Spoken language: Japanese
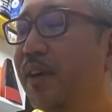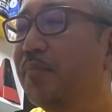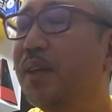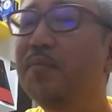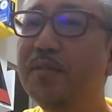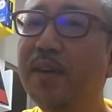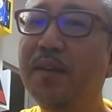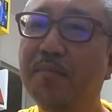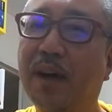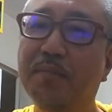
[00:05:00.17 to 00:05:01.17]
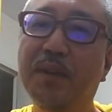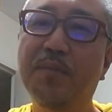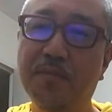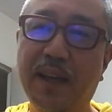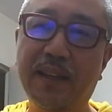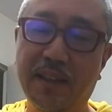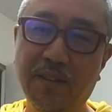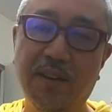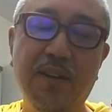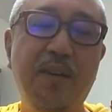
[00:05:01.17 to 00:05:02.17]
あ、みむめ、まあ、みむめっていうの
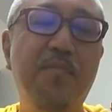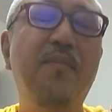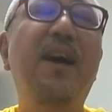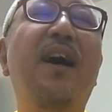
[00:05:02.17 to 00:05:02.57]
を、まあ、